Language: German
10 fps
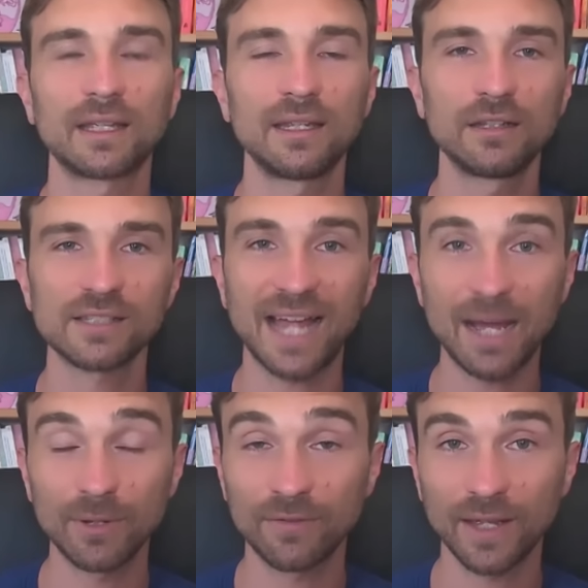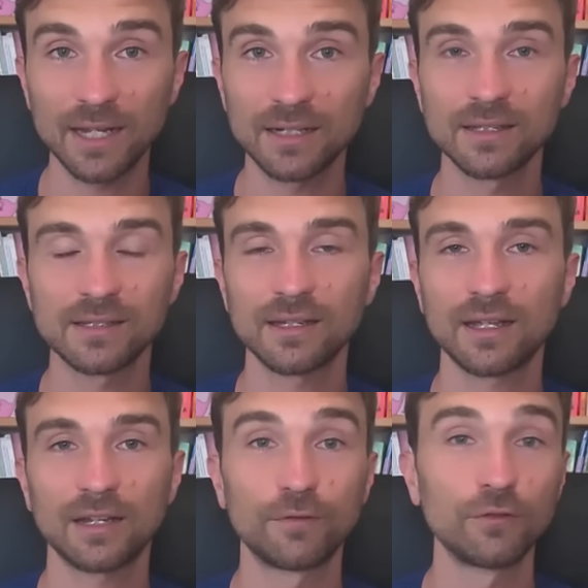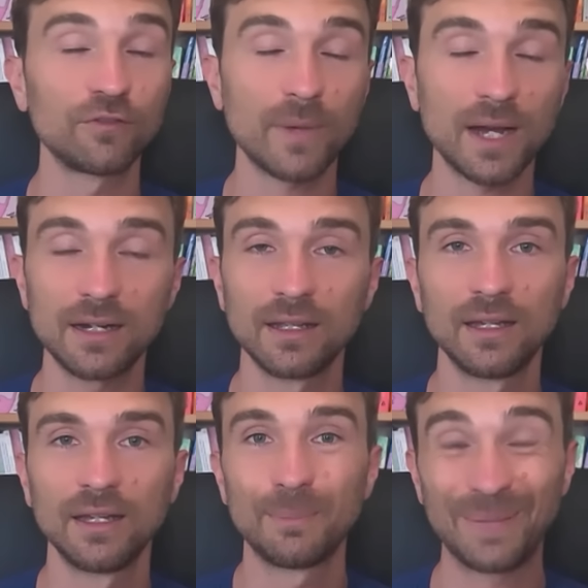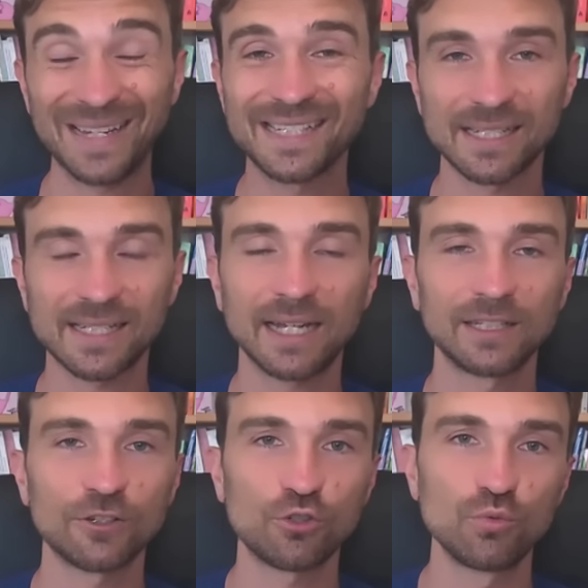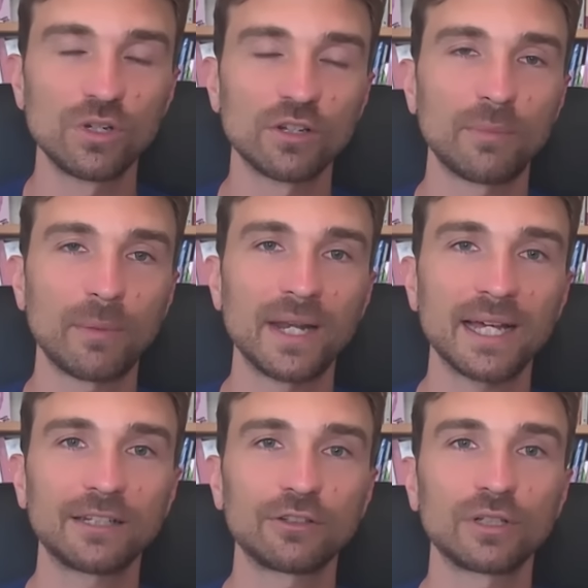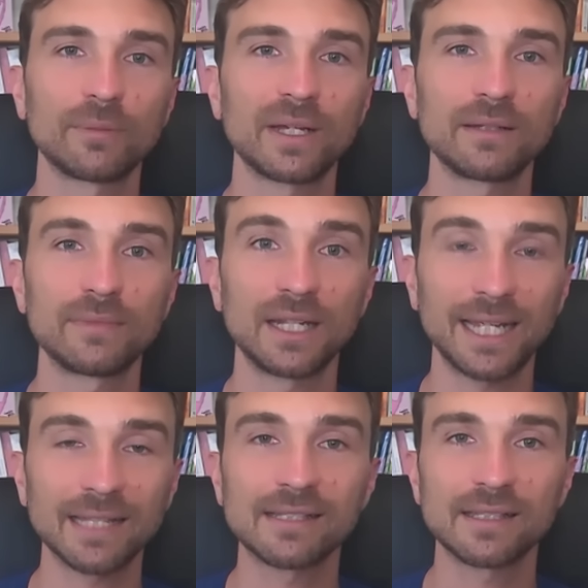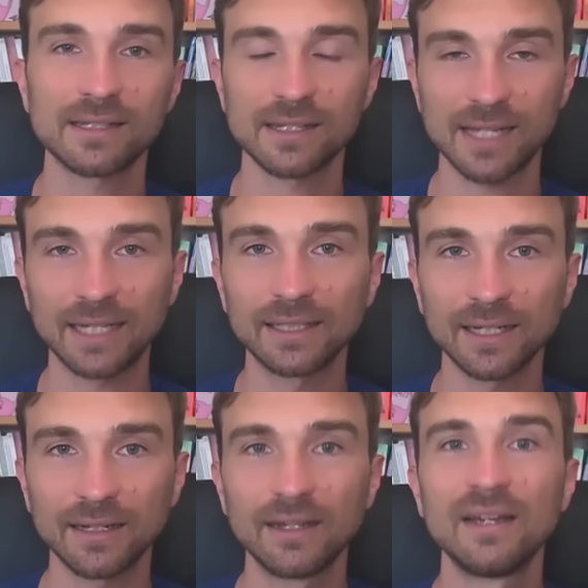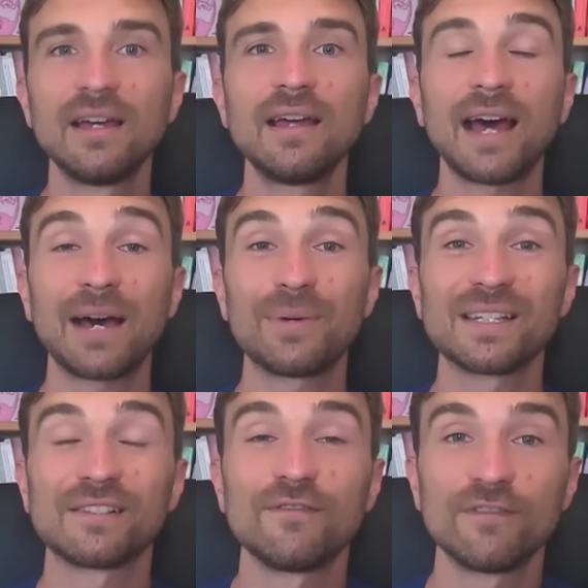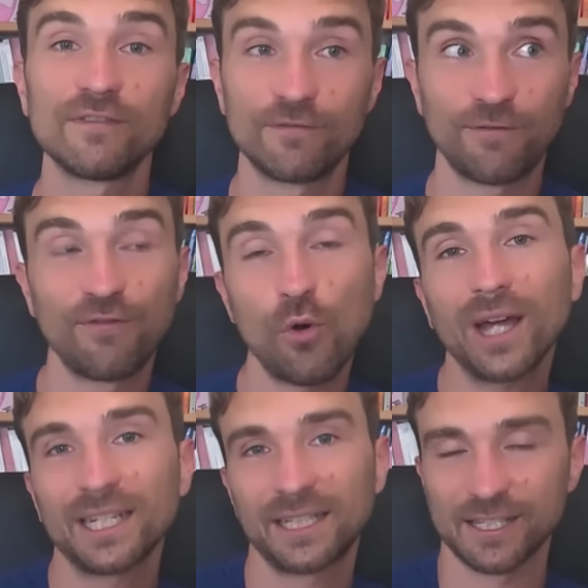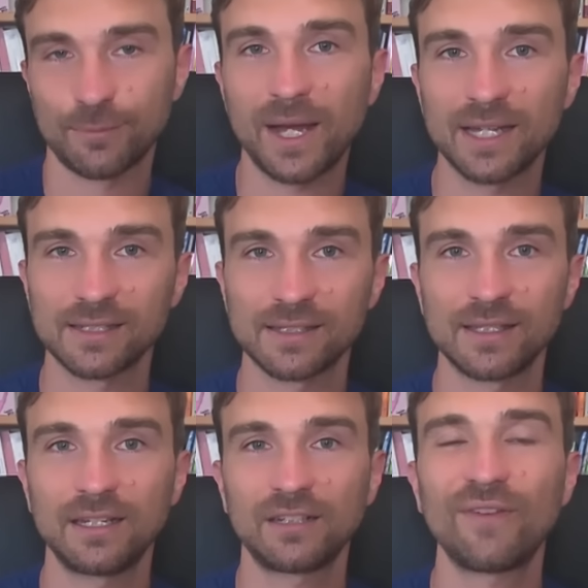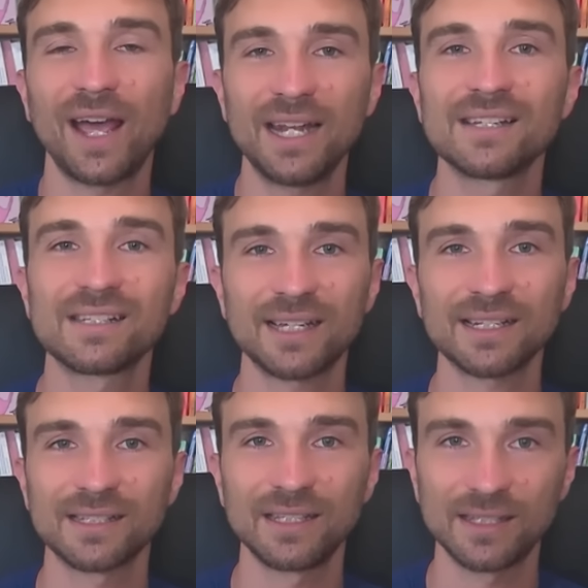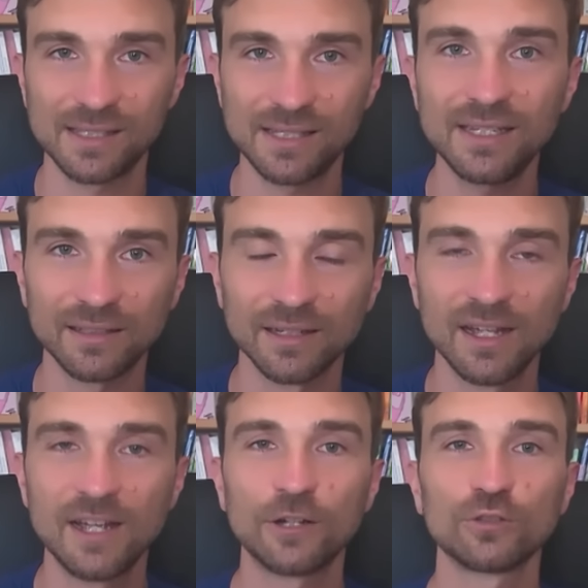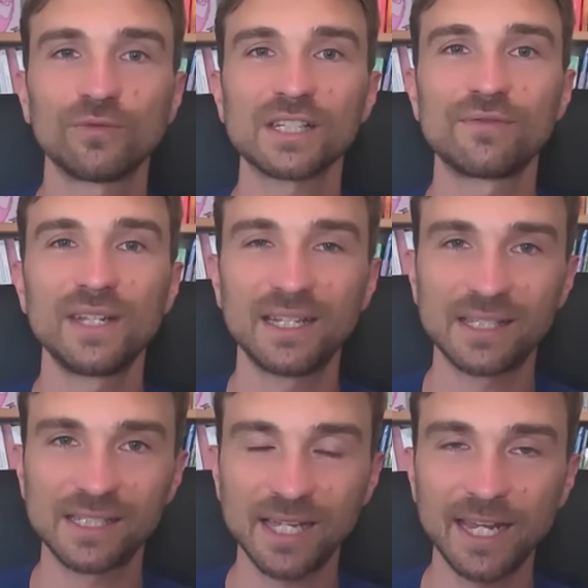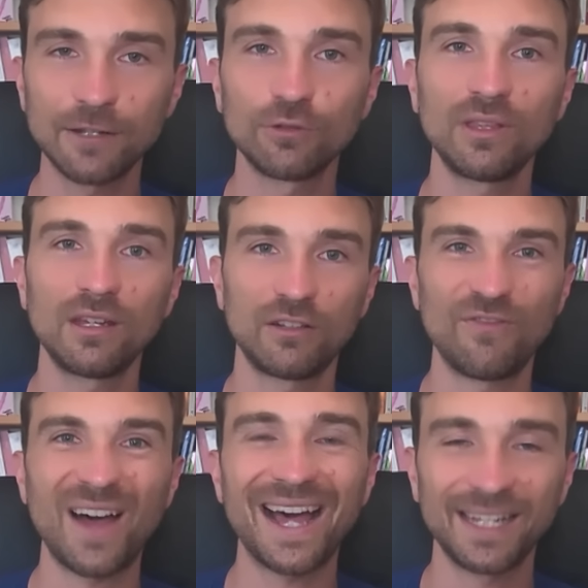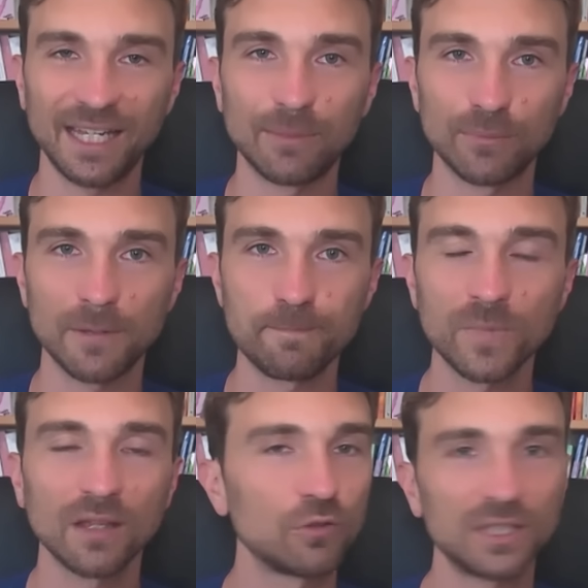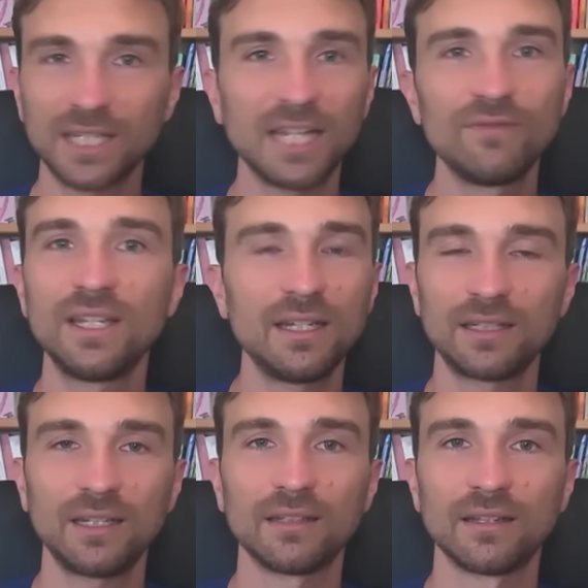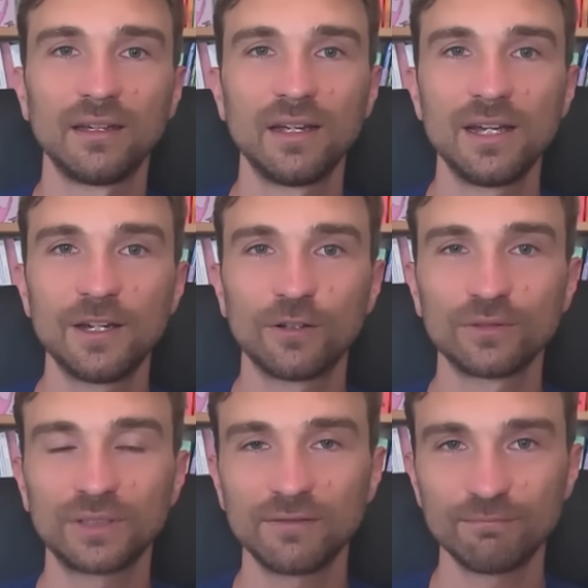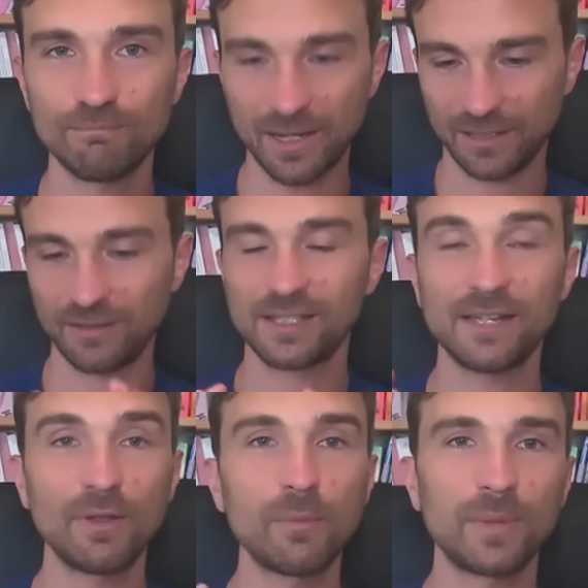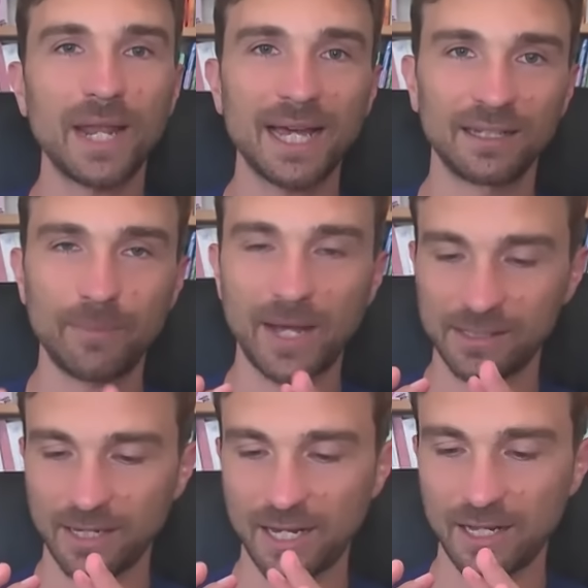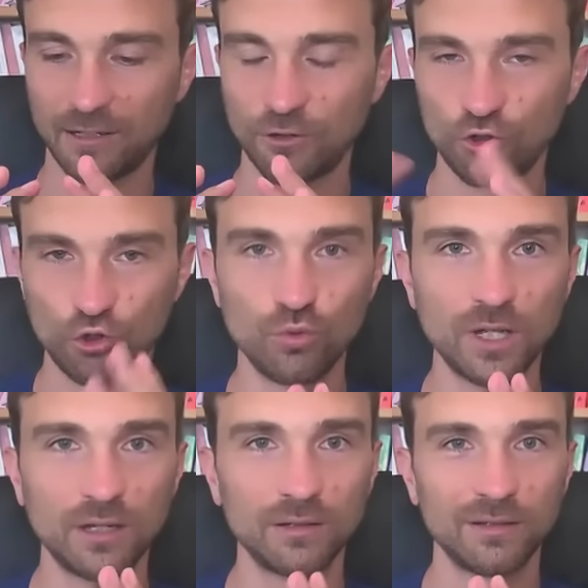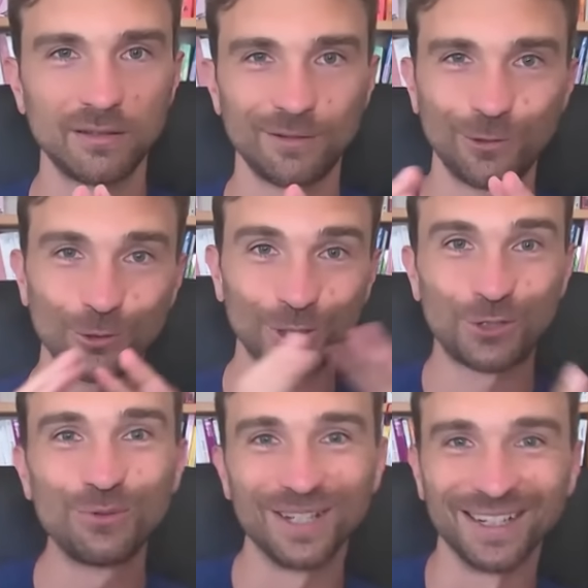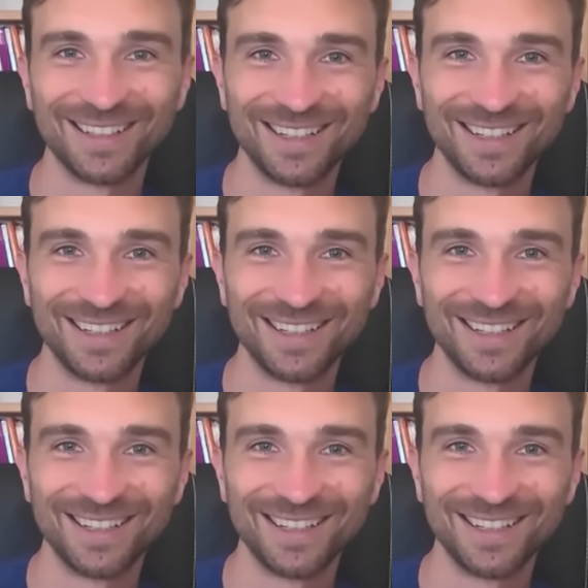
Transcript: Kind aus armen Verhältnissen kann fünfmal besser sein in der Schule oder beim Lernen oder beim Intelligenztest als andere, aber es fordert es meistens nicht, weil es das nicht sieht. Und was wir nicht sehen und nicht wahrnehmen, dort gehen wir nicht hin. Und das ist ja wie beim Lernen. Die meisten kennen Schule oder Schule.